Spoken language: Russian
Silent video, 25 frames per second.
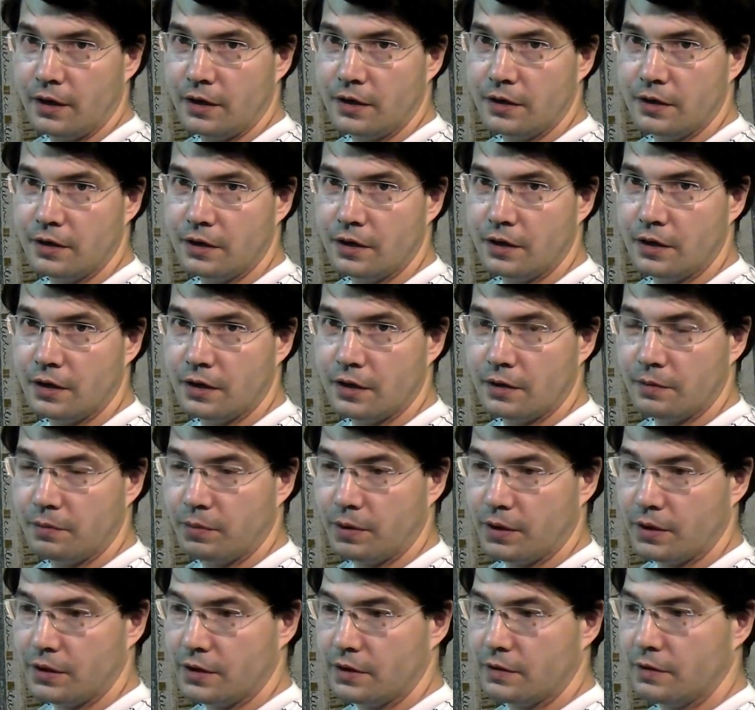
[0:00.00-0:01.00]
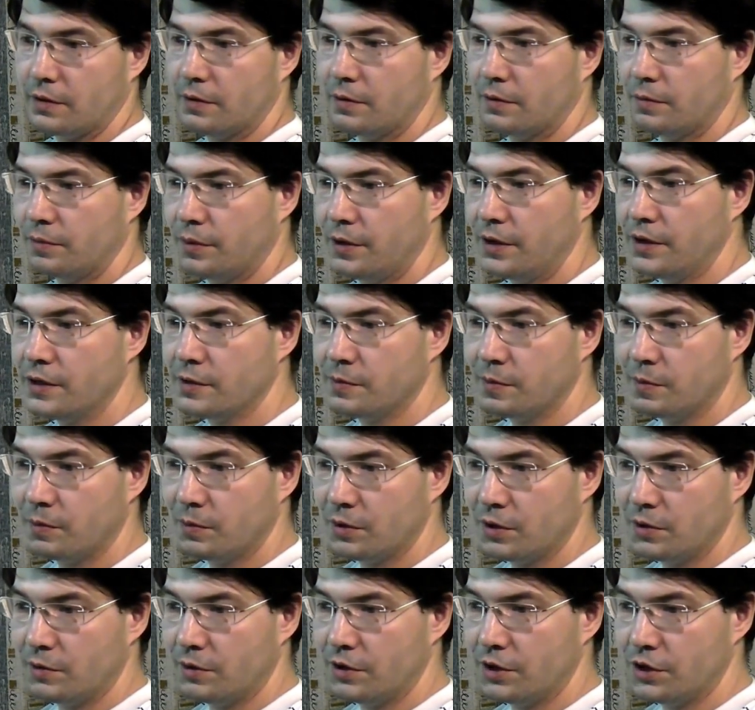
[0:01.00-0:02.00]
э, под э, принципом
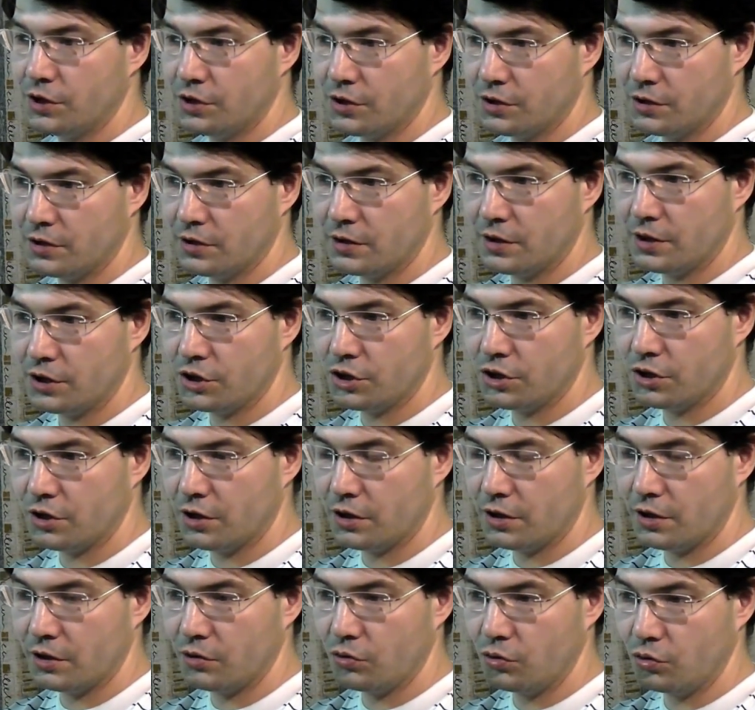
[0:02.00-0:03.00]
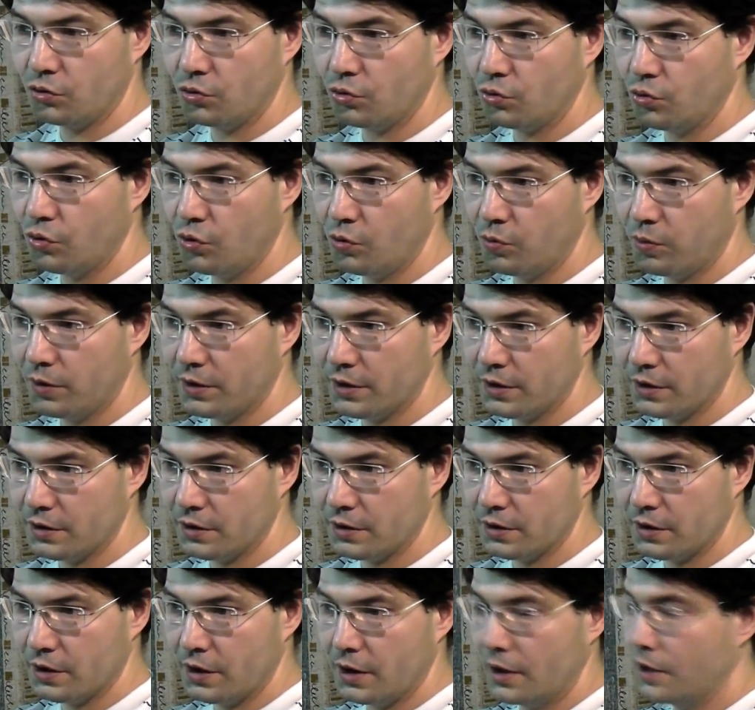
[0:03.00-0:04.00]
математичности, да, считать одно другое
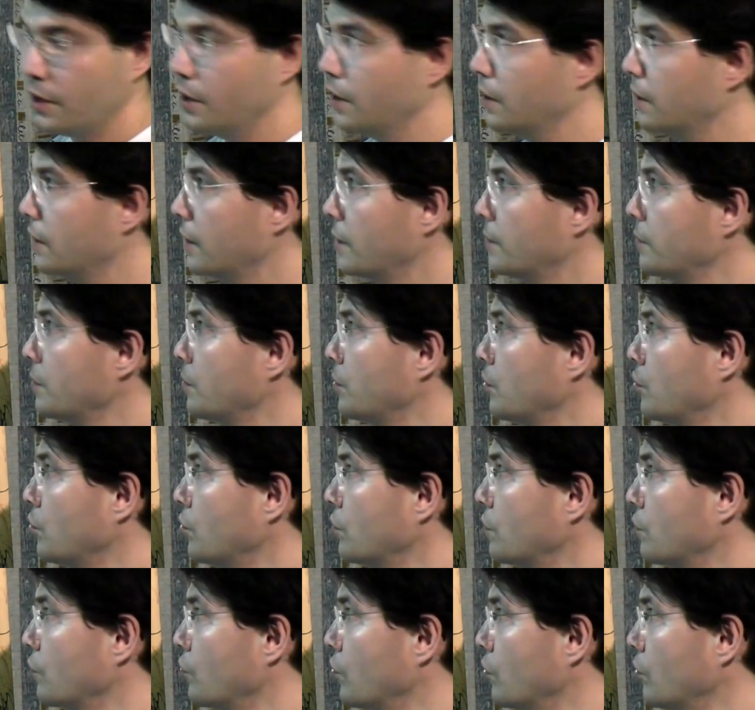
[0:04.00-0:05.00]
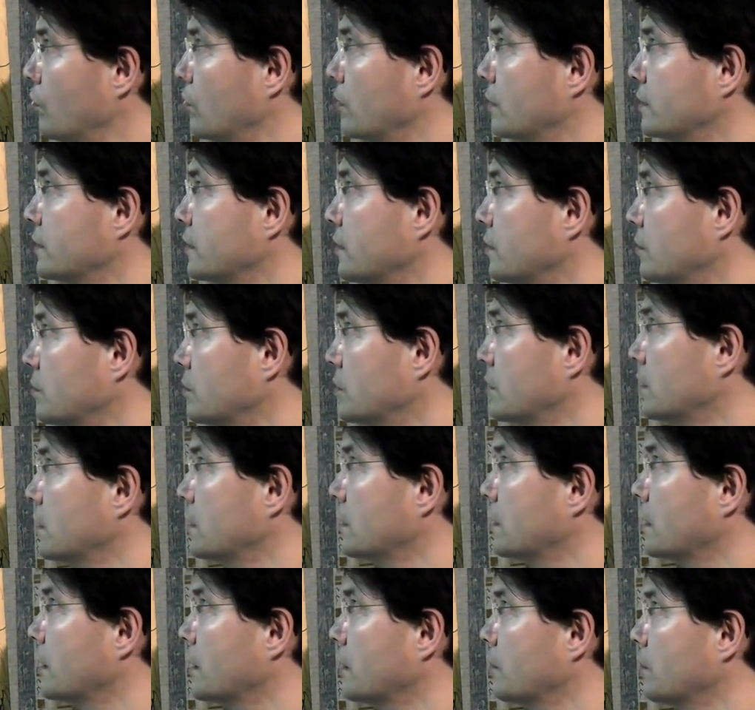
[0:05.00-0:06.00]
понятие. Нам не приходит в голову на самом
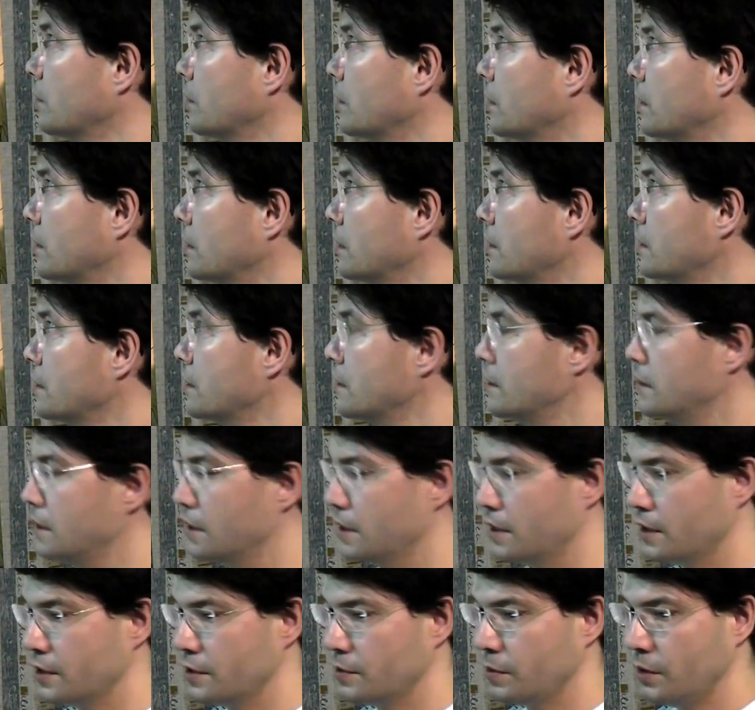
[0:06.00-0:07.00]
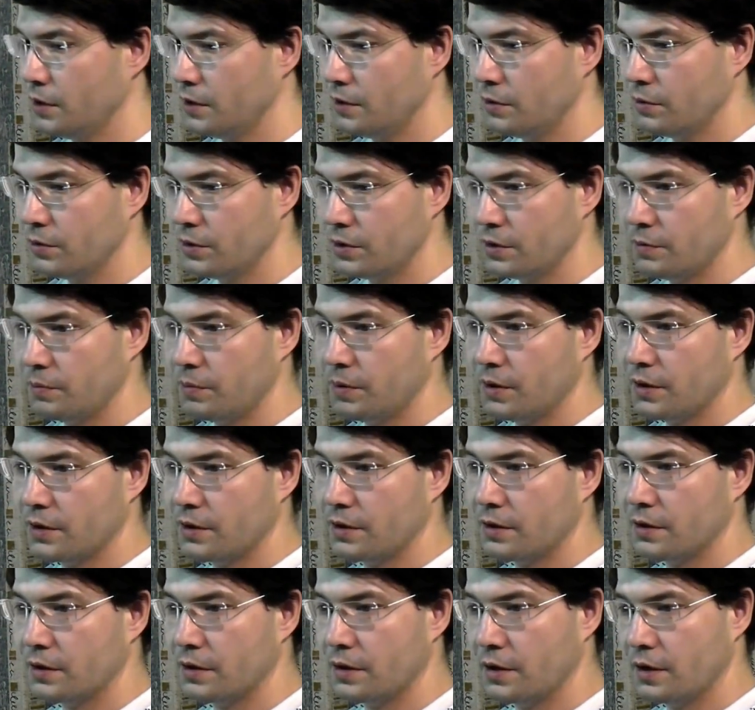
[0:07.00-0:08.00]
деле как бы единое рассматривать
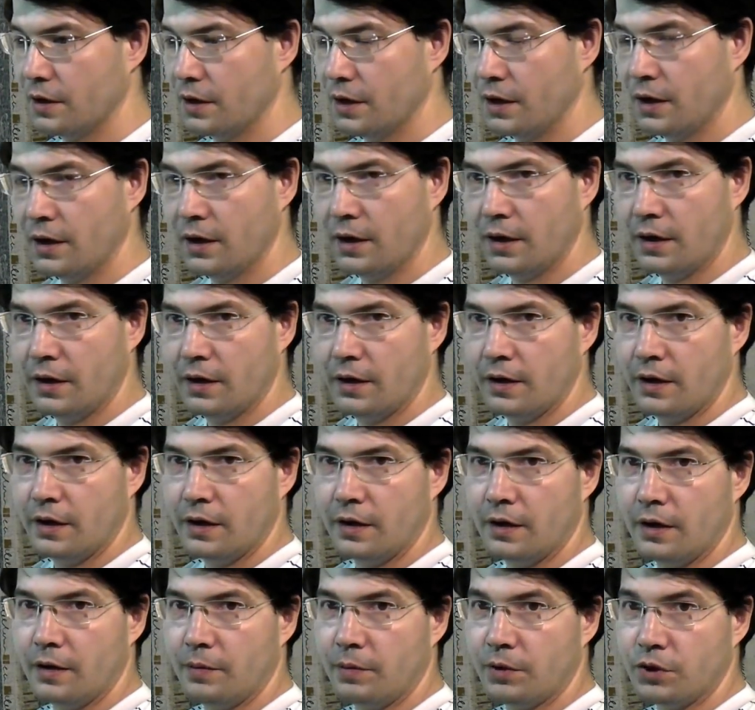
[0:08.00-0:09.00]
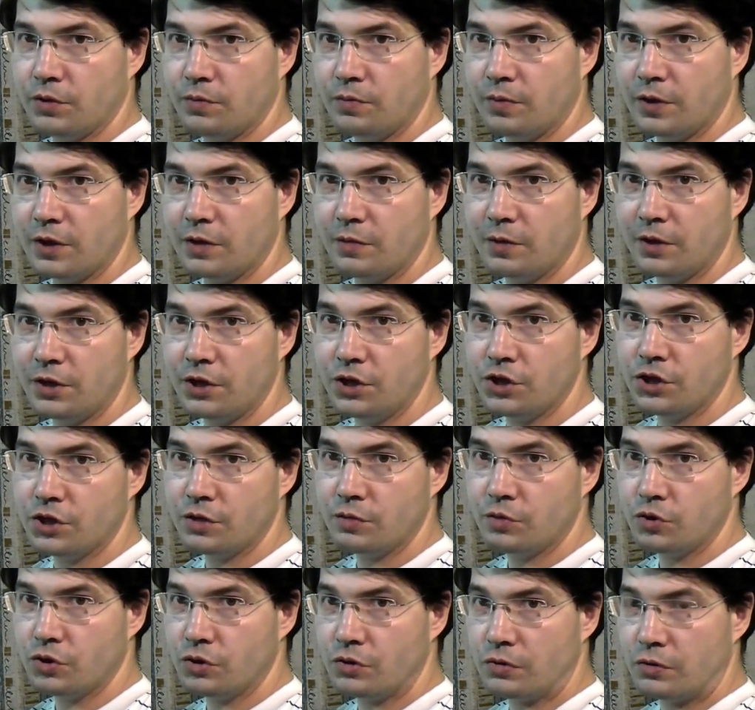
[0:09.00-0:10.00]
под э, а, под
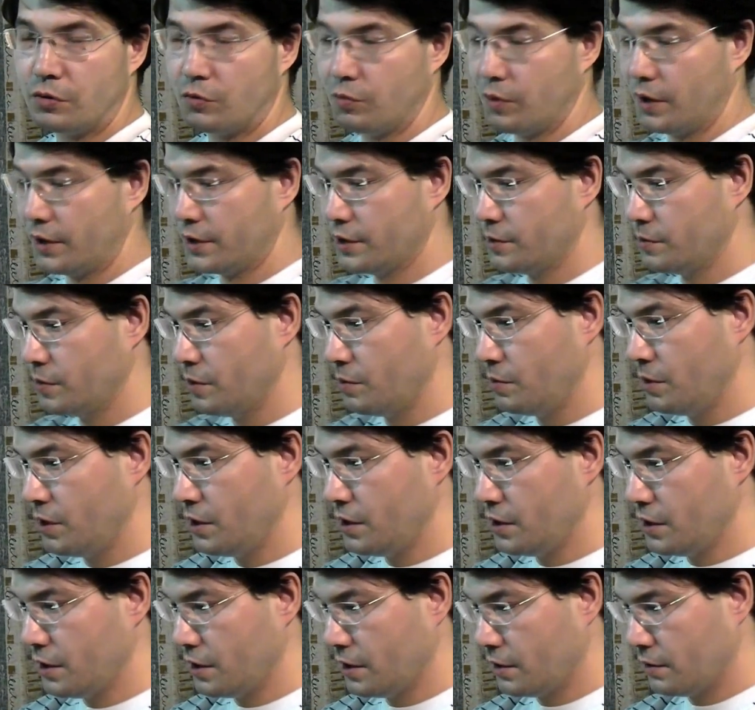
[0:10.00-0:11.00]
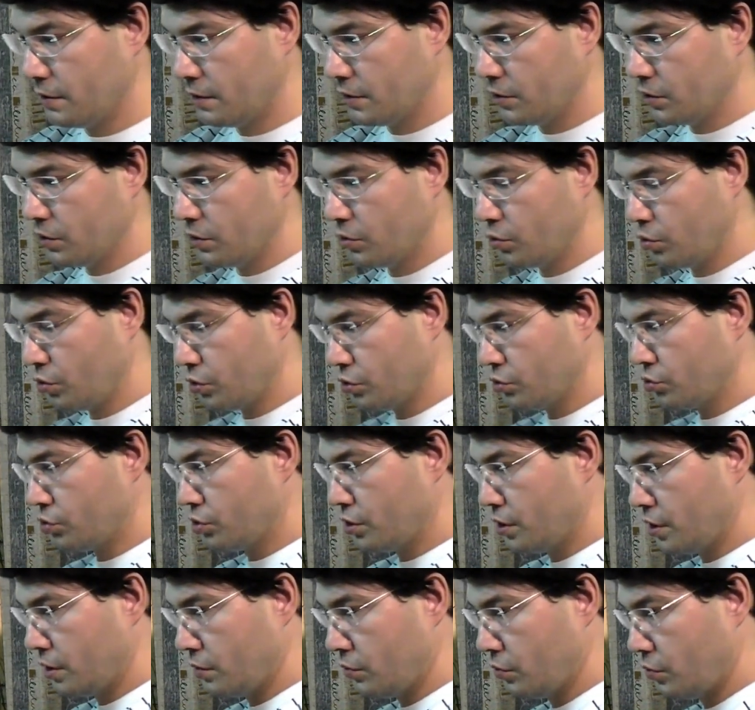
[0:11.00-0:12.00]
математическим числом. А тем не менее, а, то
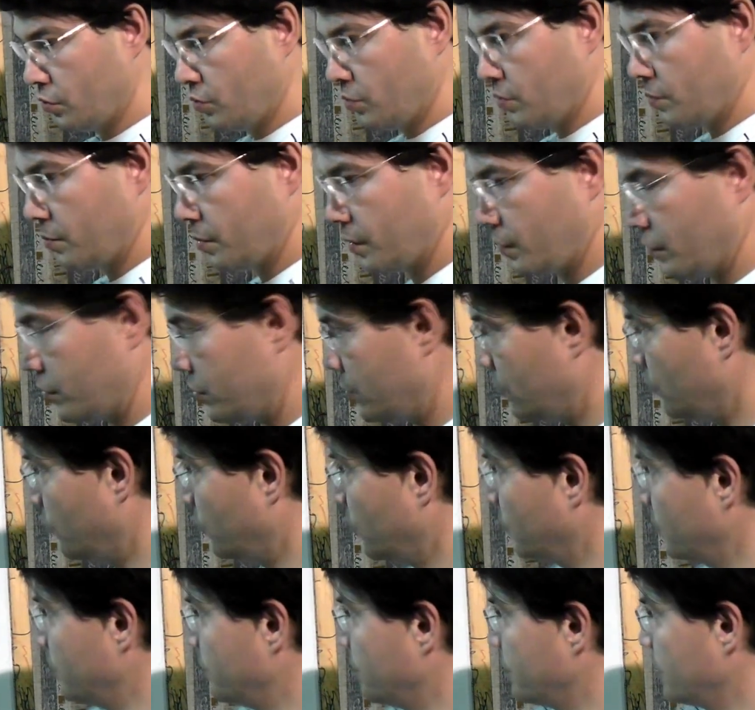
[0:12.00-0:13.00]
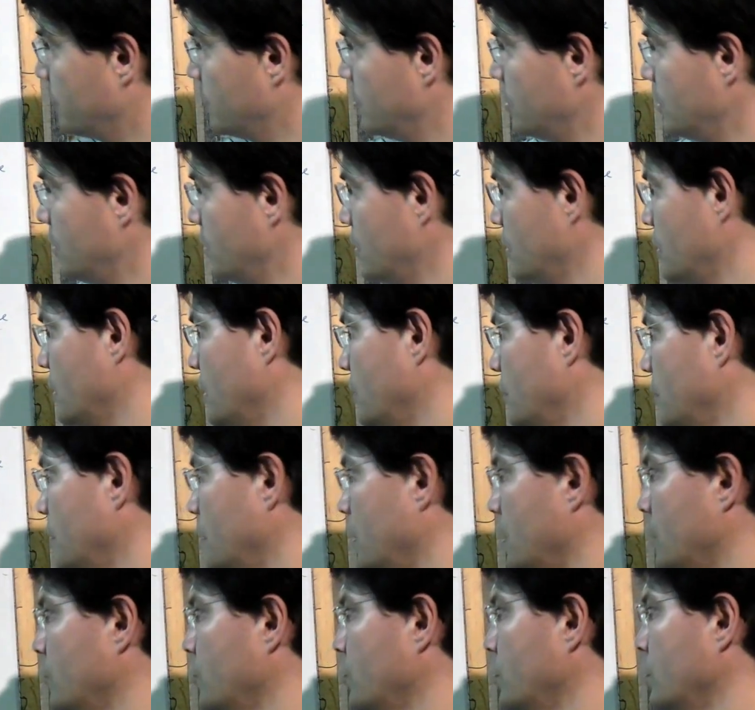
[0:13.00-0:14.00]
рассуждение, которое приводимо ну, в там
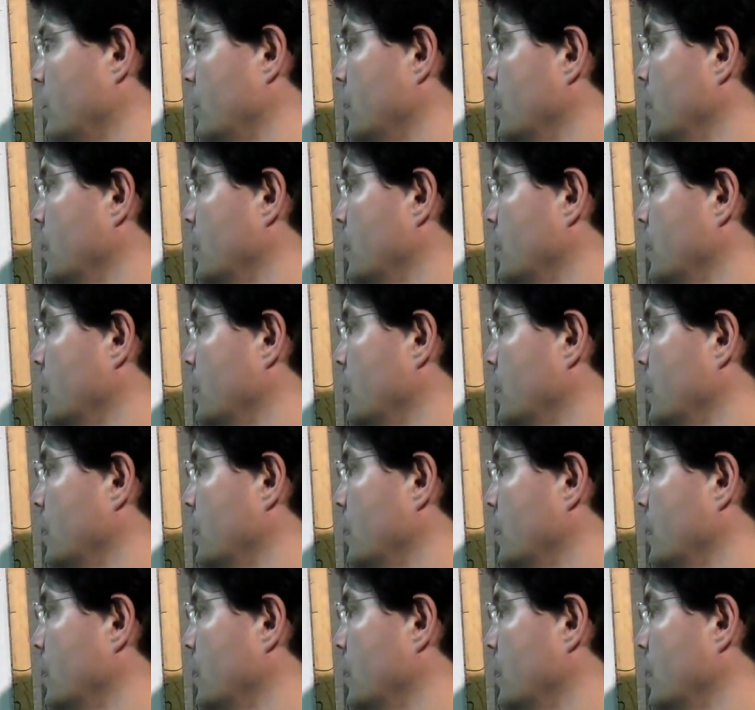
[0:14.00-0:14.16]
оно